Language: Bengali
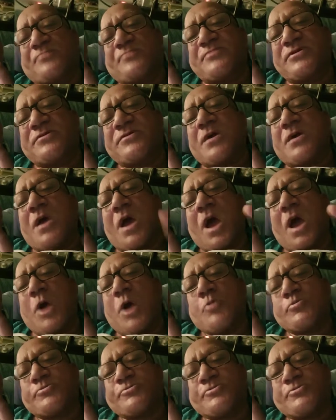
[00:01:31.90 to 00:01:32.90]
হবে
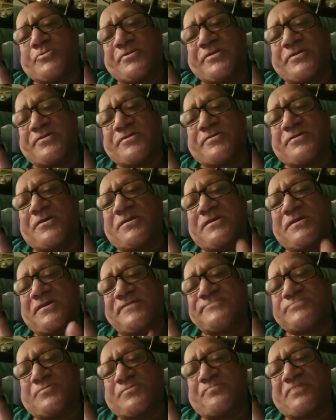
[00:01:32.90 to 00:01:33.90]
আউটডোরের
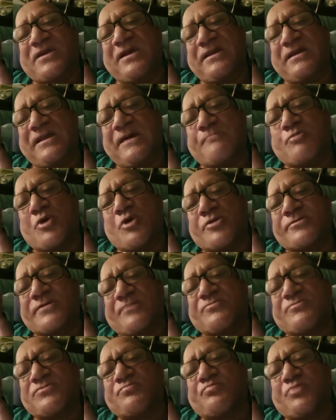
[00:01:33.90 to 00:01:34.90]
এইসব খেলা
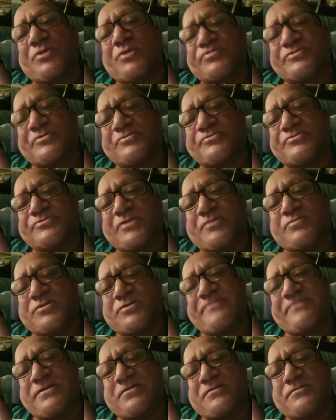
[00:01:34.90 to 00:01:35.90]
ভণ্ডামি বন্ধ করতে হবে
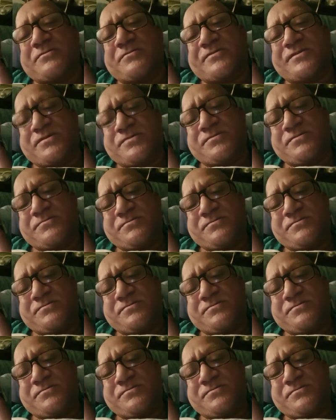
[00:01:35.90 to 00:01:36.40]
ওকে